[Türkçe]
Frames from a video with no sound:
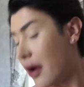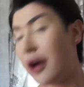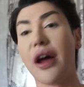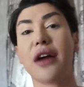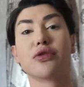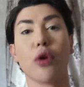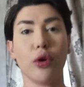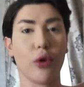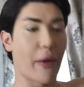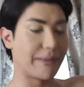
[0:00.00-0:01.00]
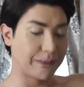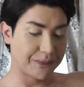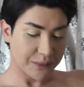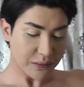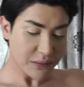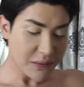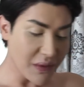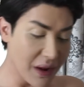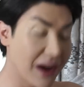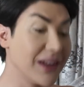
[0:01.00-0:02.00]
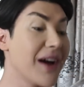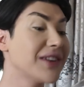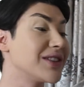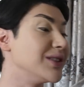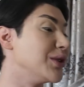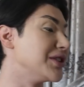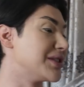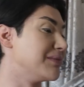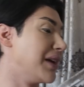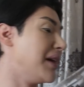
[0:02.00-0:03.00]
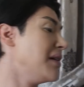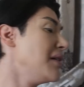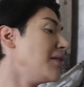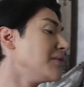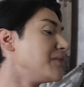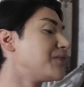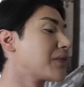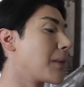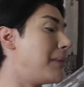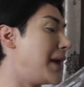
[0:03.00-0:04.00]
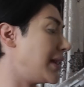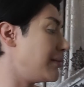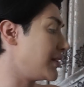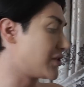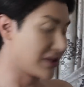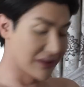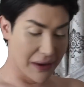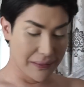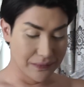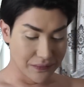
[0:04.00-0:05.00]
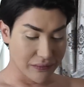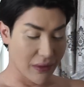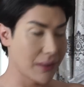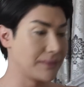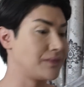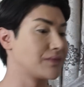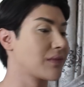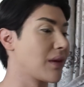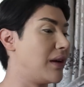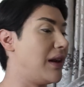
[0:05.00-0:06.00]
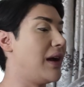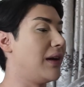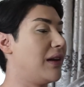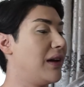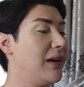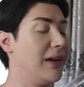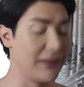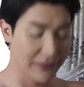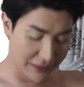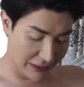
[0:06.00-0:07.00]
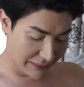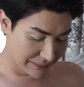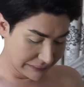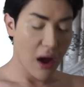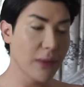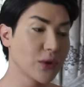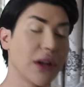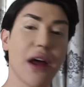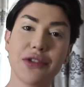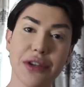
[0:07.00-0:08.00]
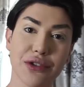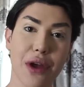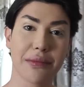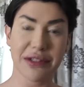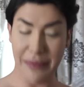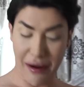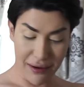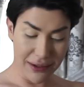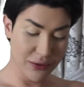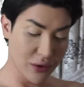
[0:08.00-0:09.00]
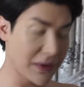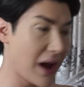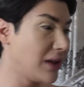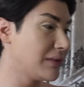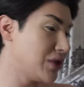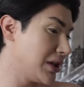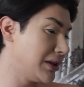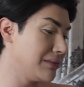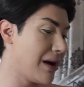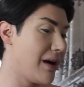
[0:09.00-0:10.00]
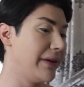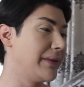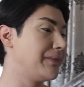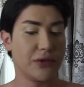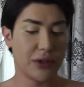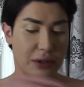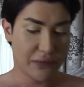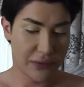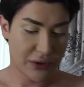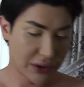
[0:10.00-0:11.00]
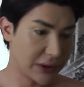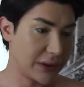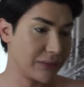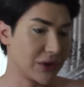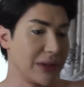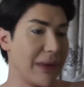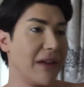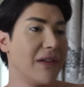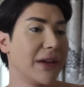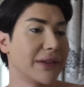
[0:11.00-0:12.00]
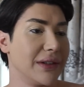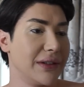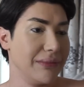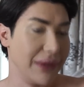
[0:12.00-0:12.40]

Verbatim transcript: halay söylüyorum. Halay çalıyor içimde. Beynimin içinde. Le le diye Ay bugün halay çekeceğim kız merak ediyorum. Geldim çekeyim bari. Canım fırçalarım, canım evlatlarım